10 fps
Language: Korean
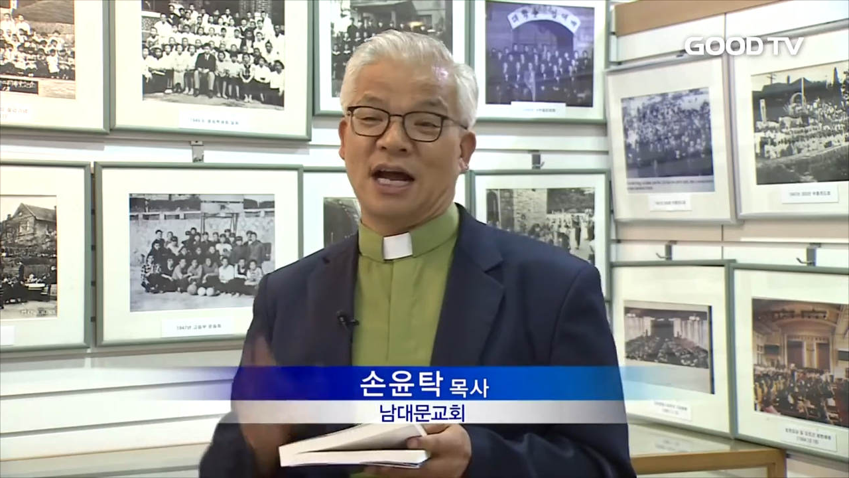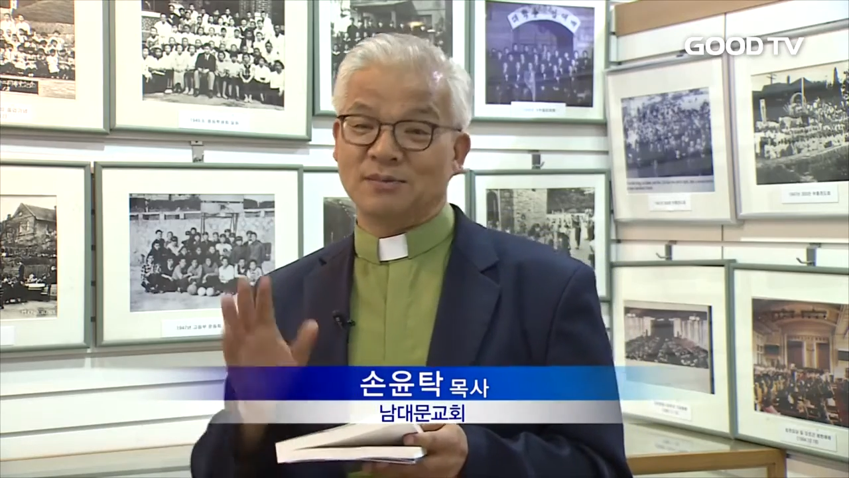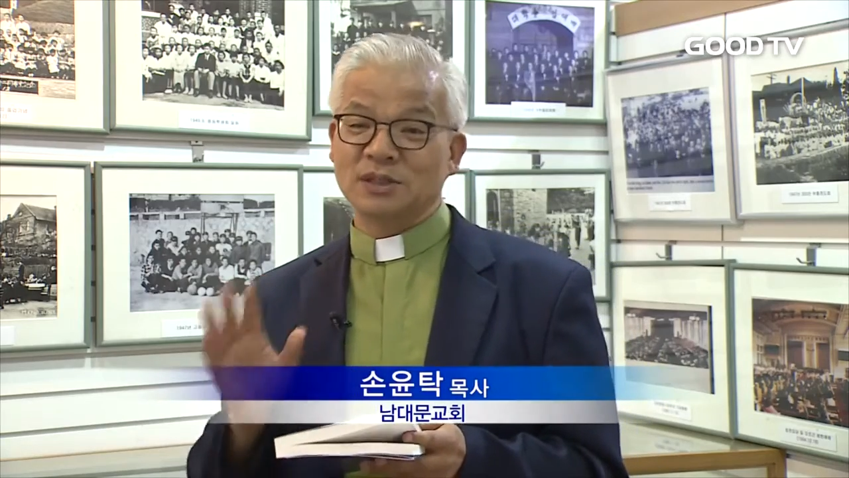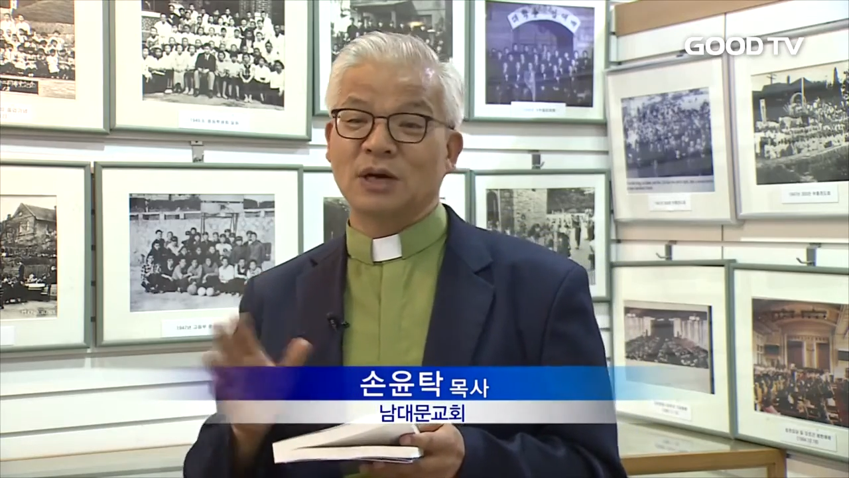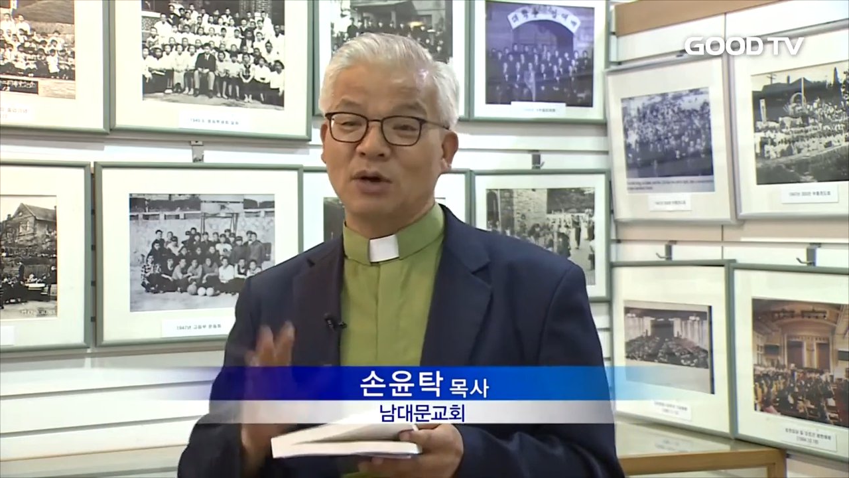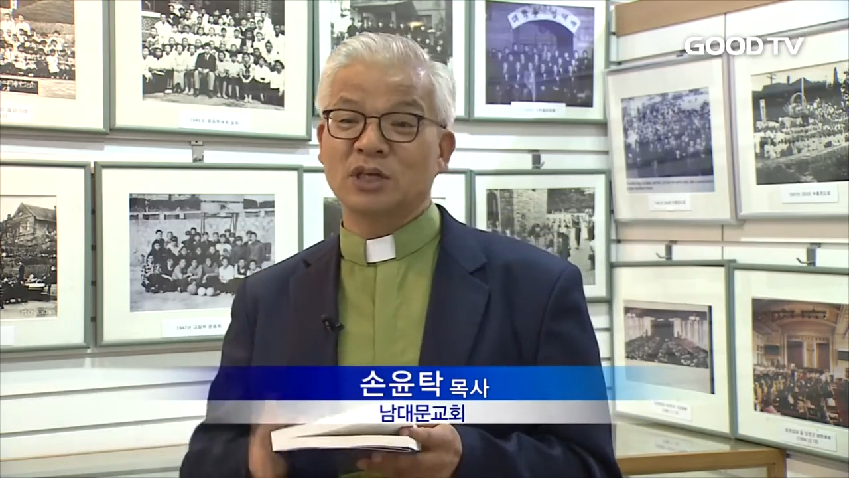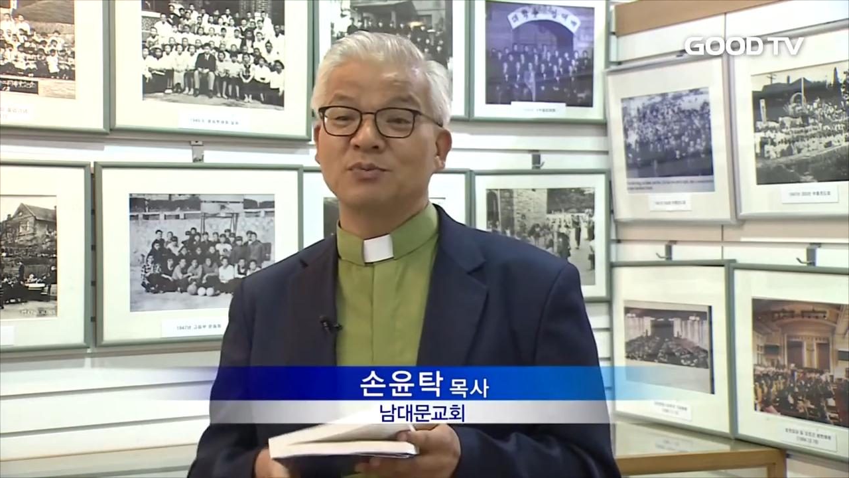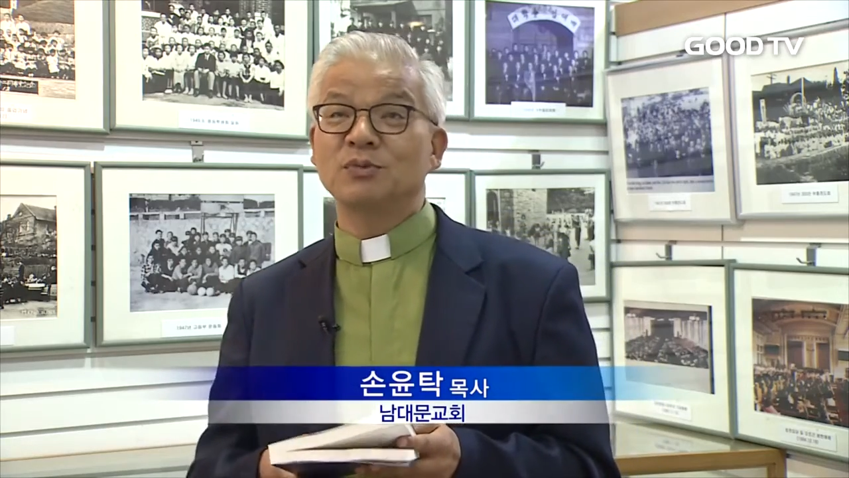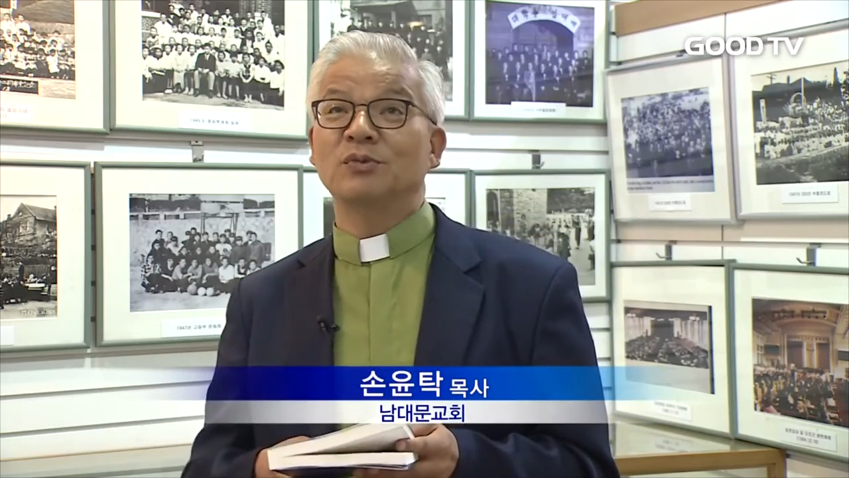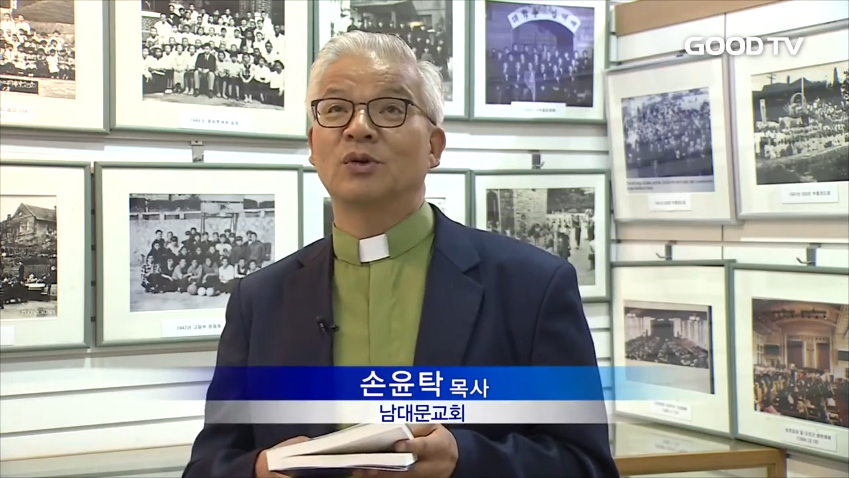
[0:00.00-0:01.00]
감사와
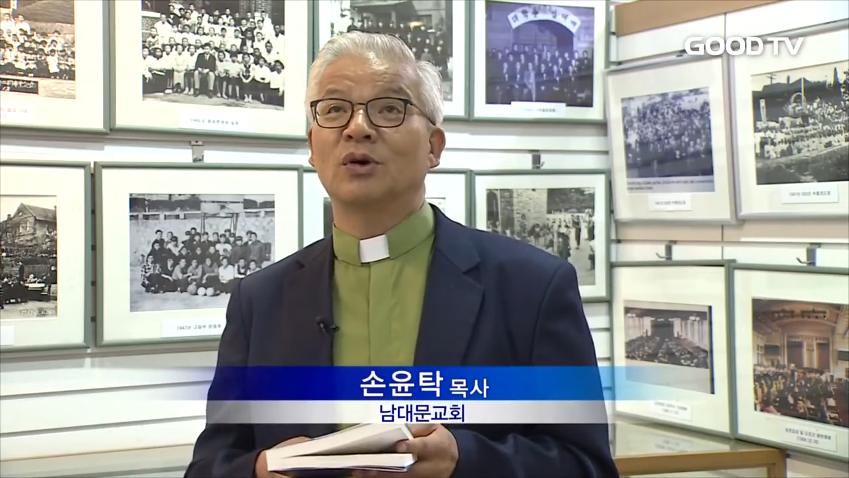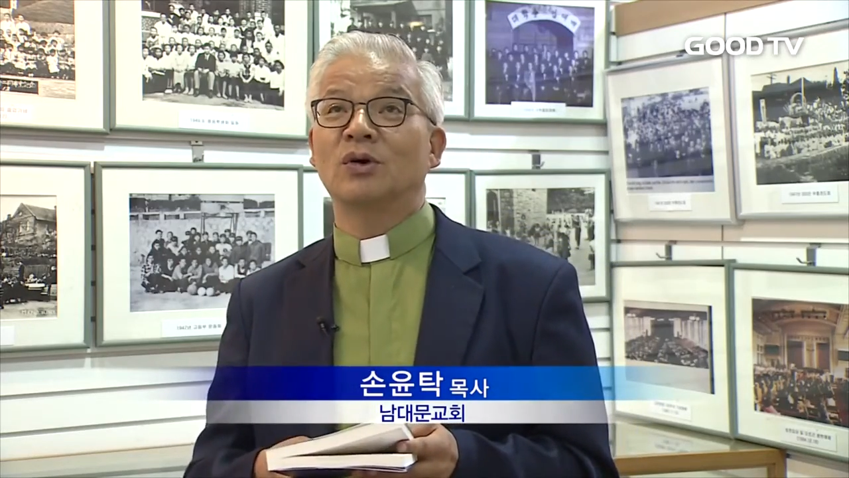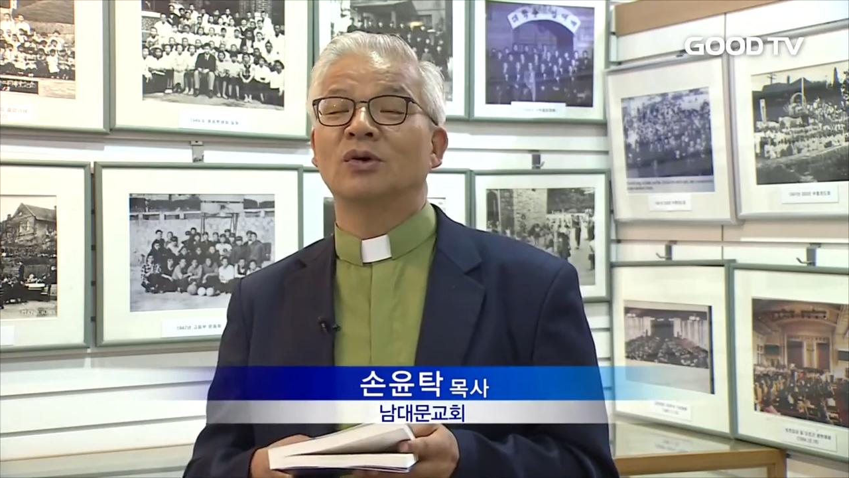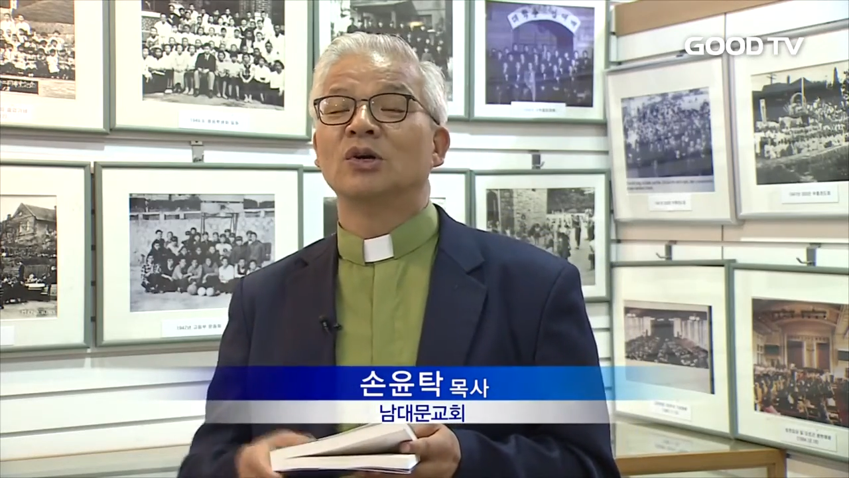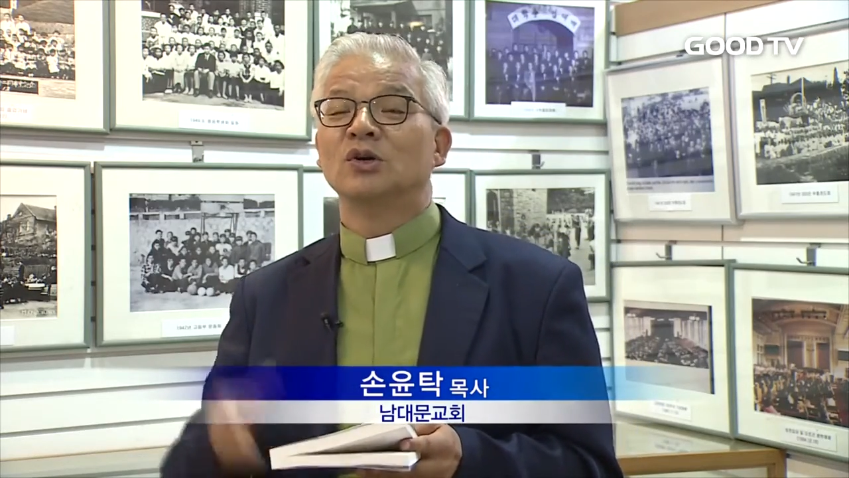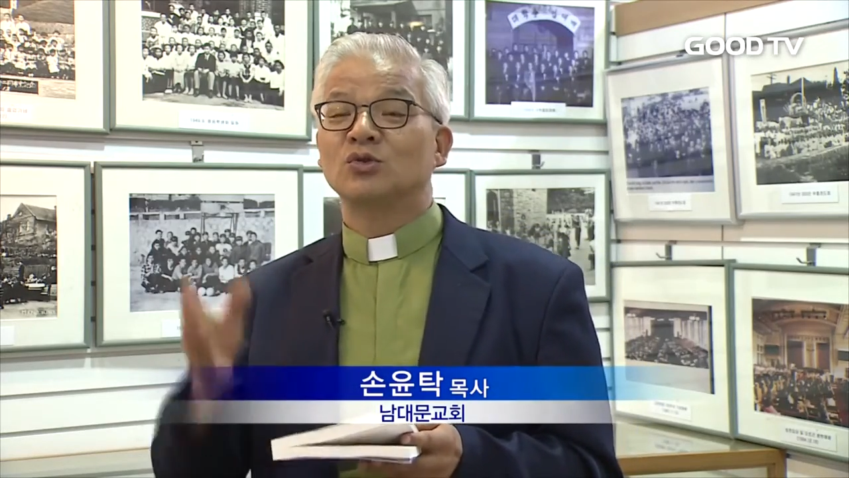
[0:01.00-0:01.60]
기쁨으로